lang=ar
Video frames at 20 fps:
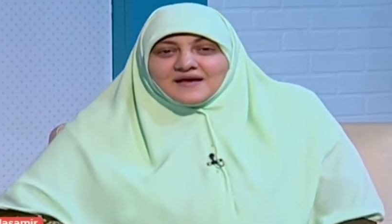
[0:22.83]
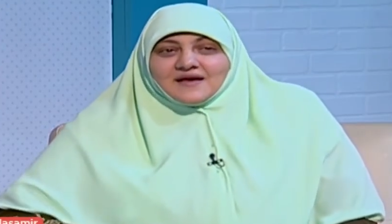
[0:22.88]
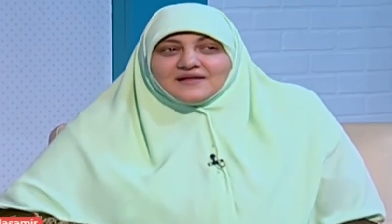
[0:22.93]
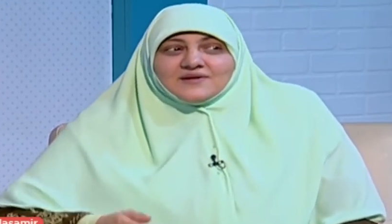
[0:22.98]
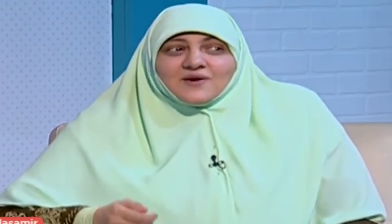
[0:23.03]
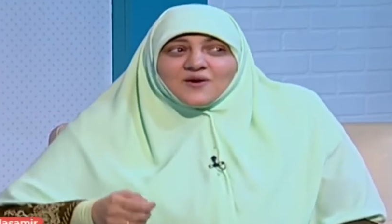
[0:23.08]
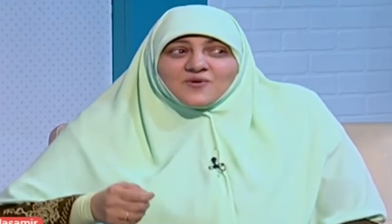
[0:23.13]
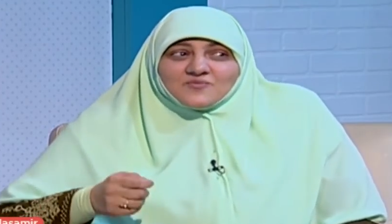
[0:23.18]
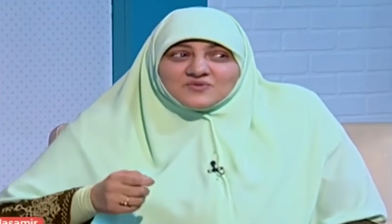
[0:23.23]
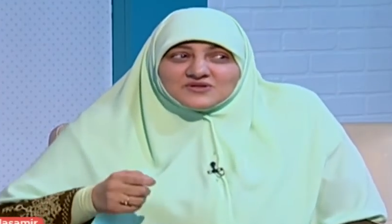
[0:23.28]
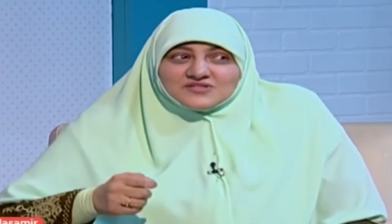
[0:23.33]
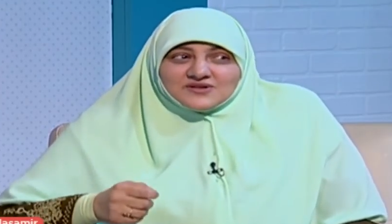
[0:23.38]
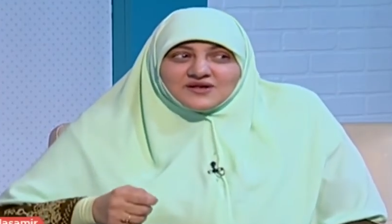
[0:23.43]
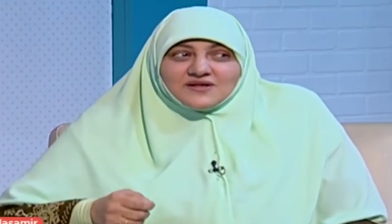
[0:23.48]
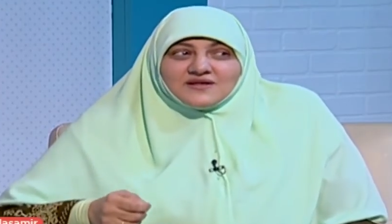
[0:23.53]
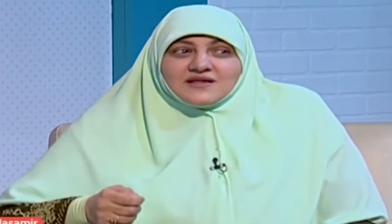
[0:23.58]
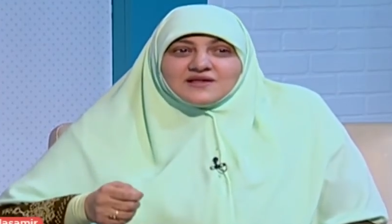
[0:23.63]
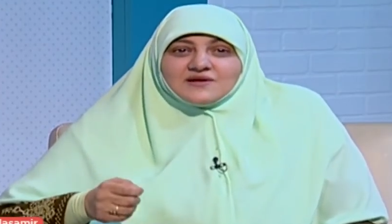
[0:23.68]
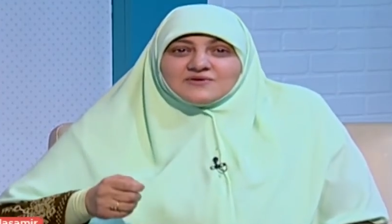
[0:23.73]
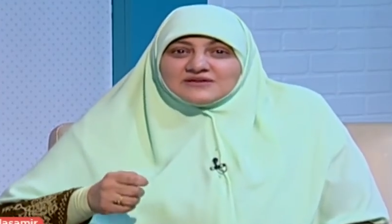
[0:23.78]
اللهم
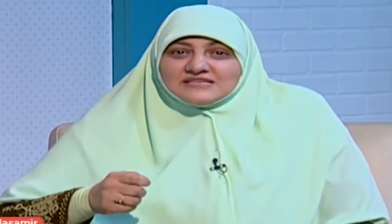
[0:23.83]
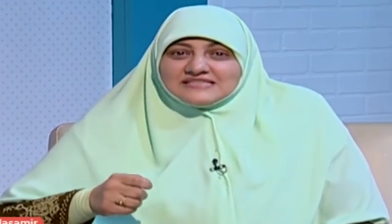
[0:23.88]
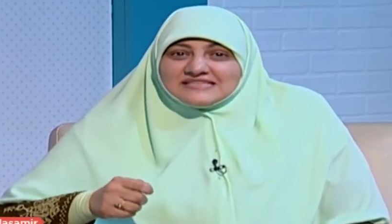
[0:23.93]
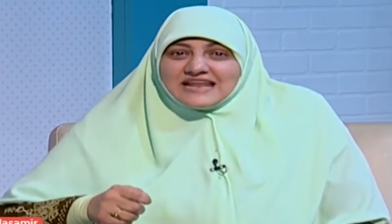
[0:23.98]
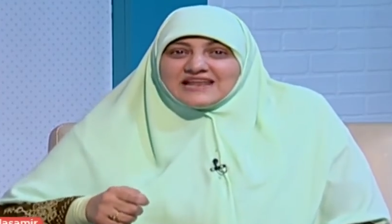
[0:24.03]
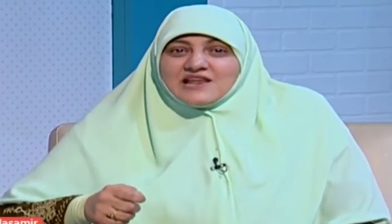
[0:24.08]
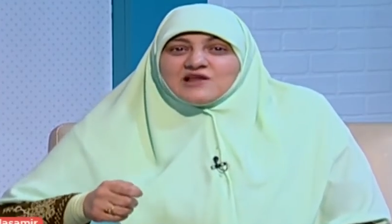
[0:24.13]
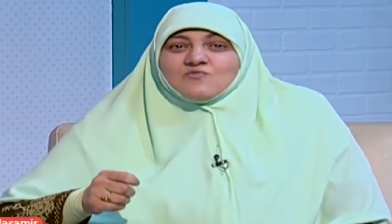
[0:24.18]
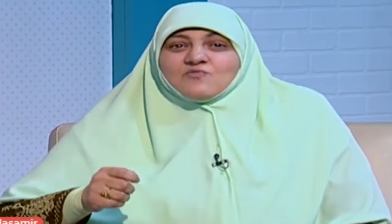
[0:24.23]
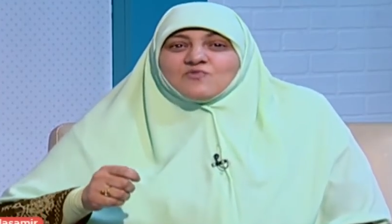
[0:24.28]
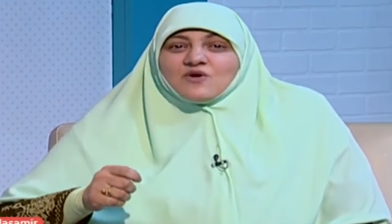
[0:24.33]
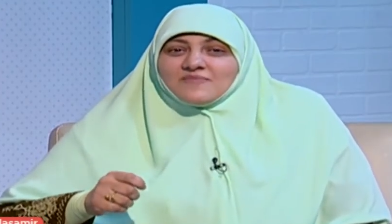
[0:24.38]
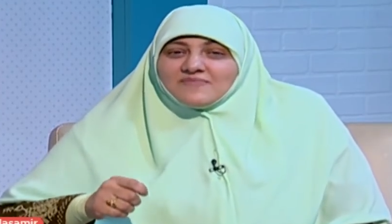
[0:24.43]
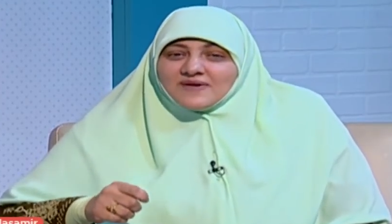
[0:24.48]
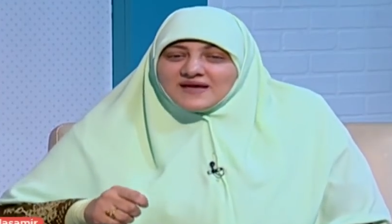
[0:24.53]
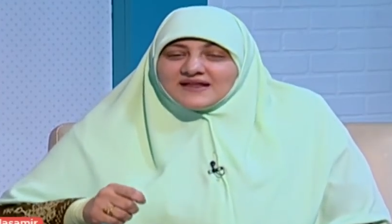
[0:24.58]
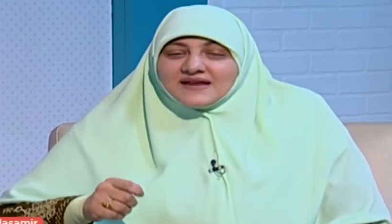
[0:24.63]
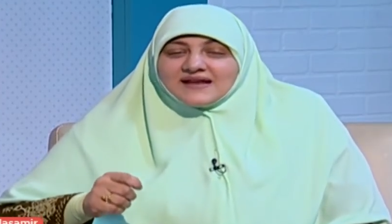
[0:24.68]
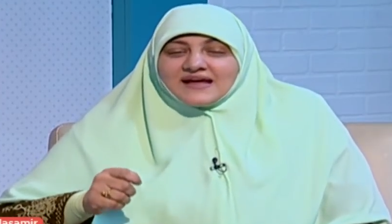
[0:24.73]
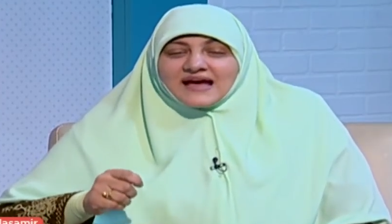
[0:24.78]
صلي وسلم
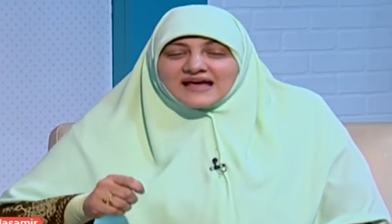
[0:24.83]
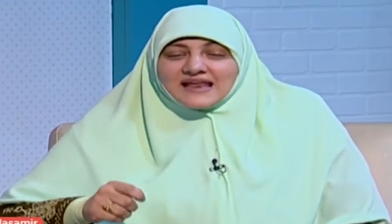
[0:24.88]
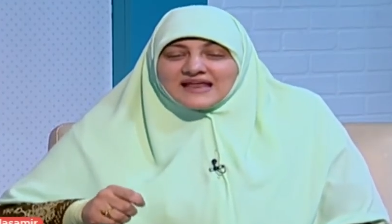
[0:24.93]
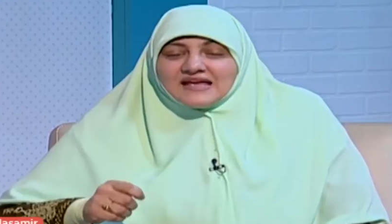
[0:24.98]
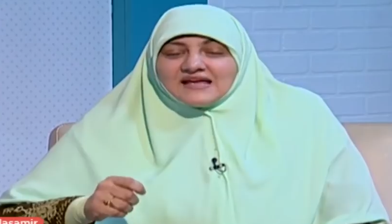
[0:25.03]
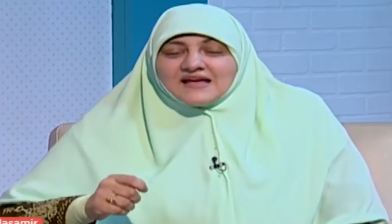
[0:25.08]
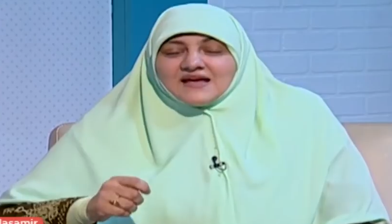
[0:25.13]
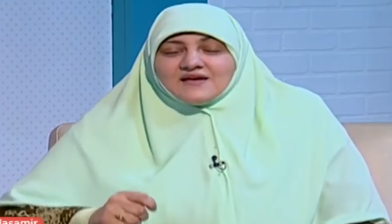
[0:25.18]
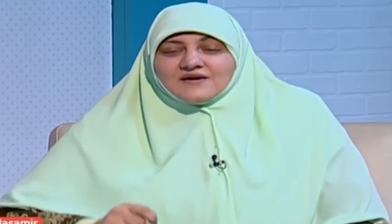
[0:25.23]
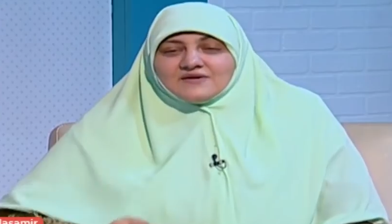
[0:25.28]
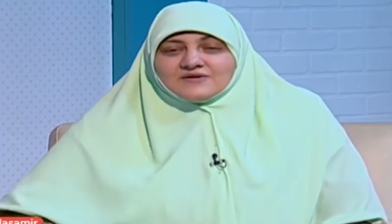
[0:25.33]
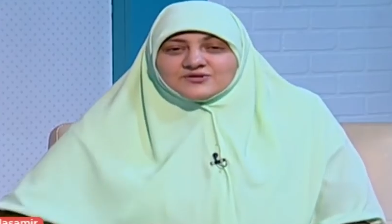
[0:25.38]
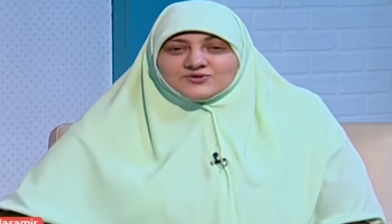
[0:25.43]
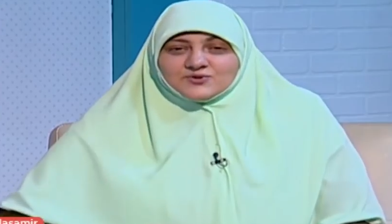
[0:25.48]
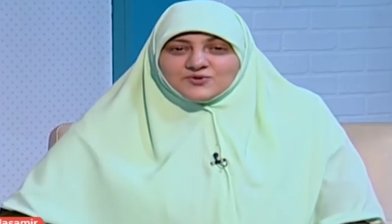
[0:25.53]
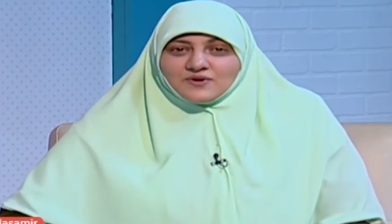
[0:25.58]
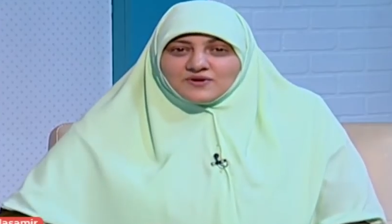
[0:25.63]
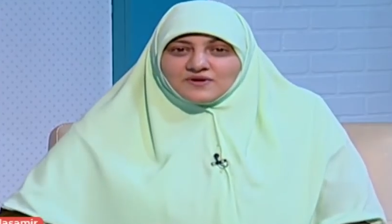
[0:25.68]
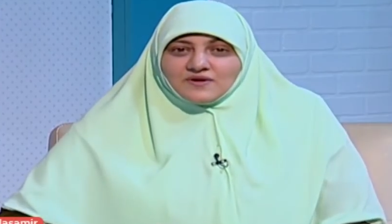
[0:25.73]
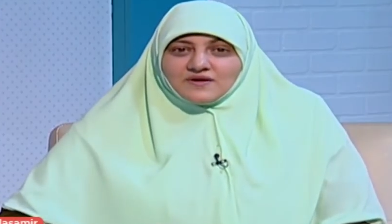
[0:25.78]
وبارك عليك يا
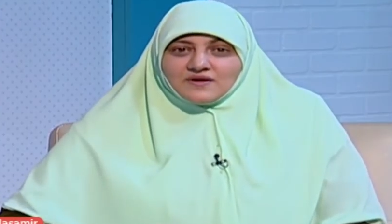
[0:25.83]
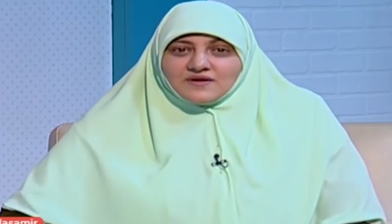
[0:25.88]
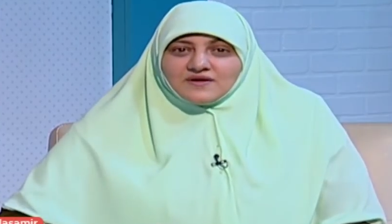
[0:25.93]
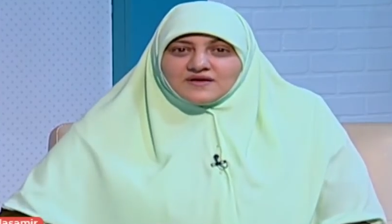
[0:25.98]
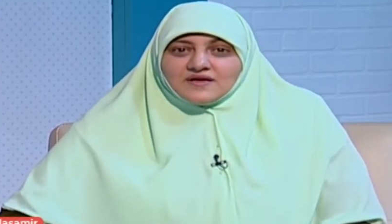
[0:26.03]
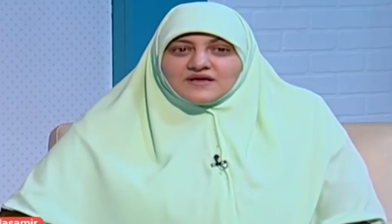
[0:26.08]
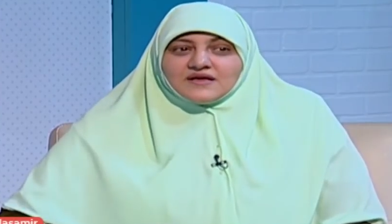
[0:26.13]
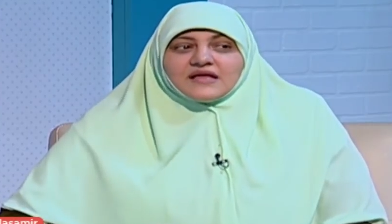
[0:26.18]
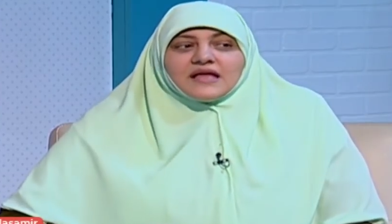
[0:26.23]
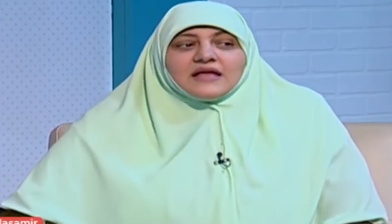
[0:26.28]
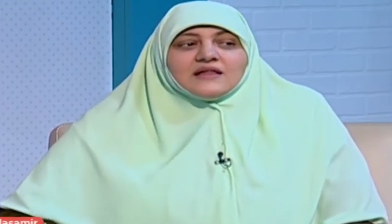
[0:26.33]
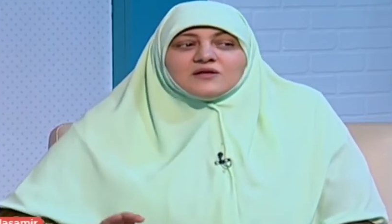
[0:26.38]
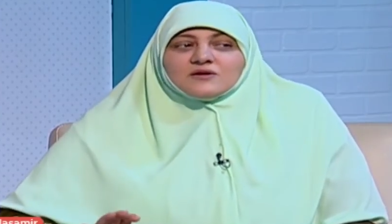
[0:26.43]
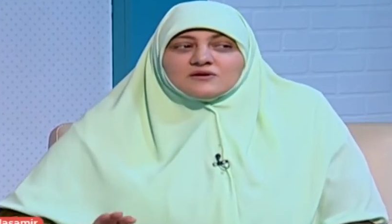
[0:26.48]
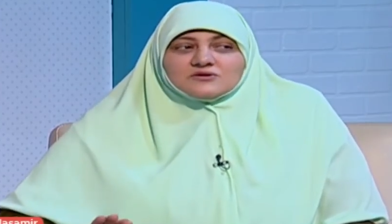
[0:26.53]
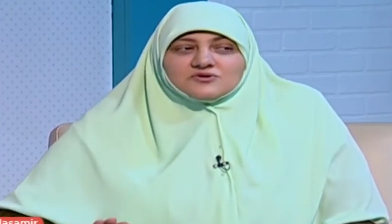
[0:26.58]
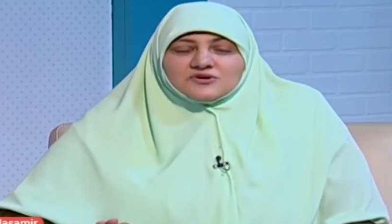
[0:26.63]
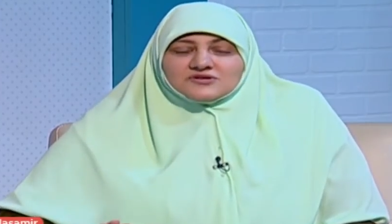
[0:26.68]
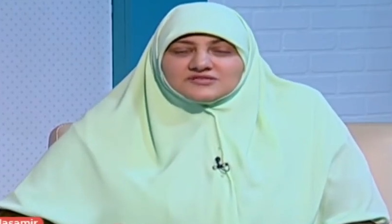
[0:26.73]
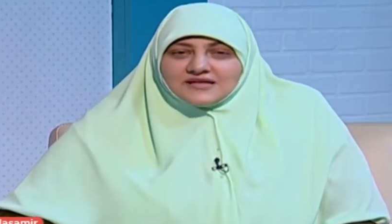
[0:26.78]
رسول الله كان
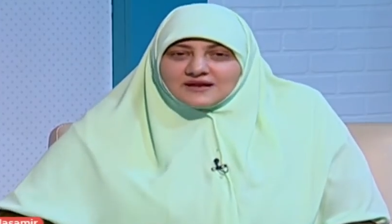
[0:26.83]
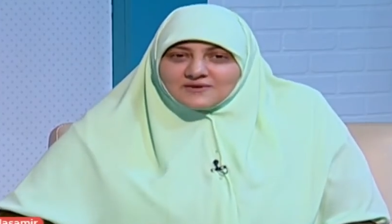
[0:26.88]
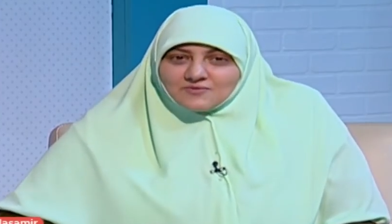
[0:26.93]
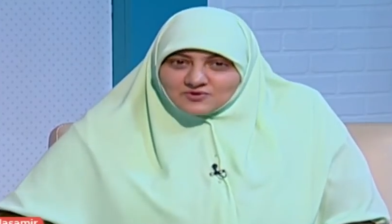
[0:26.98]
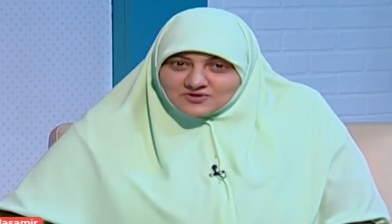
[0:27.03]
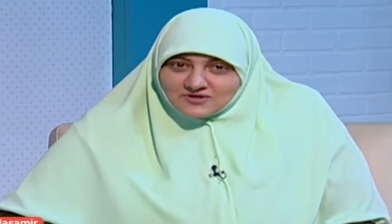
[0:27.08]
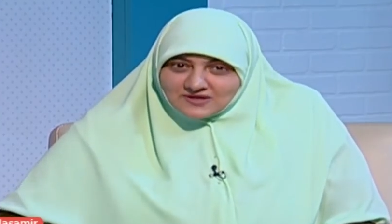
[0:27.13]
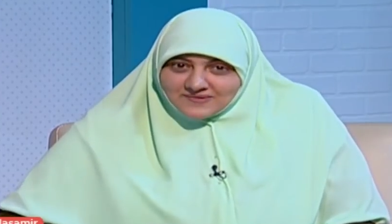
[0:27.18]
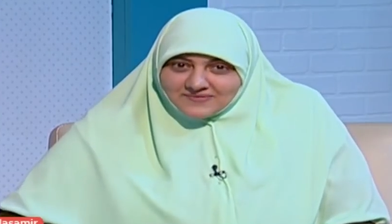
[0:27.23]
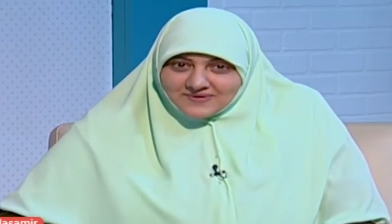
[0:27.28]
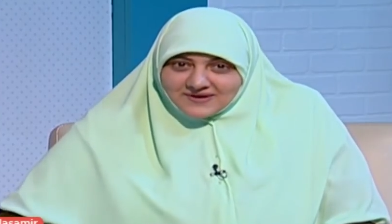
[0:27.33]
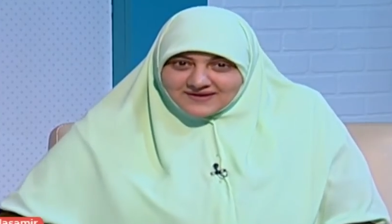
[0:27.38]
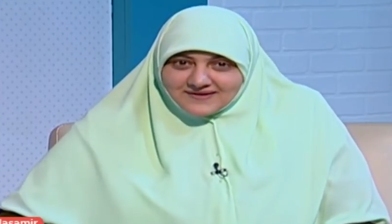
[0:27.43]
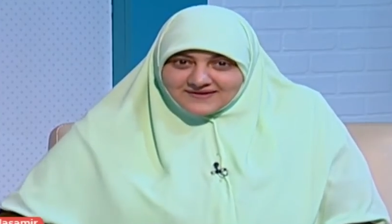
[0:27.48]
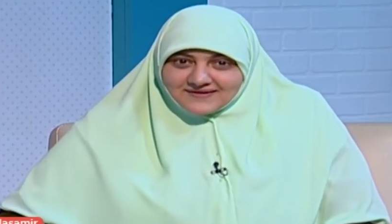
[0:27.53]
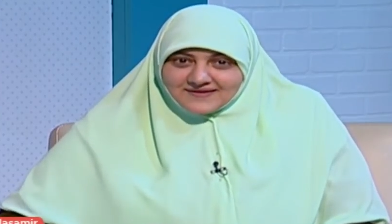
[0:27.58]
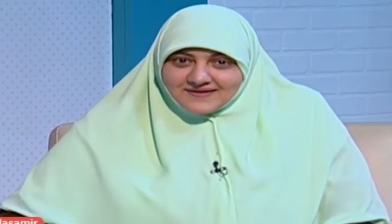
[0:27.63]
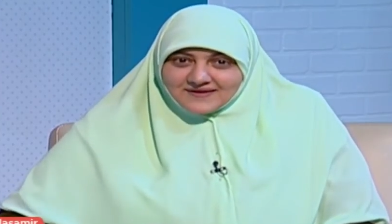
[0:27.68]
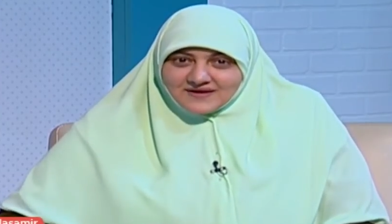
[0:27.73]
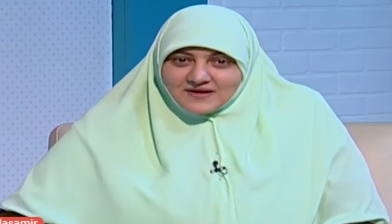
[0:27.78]
الرسول صلى الله عليه وسلم قدامك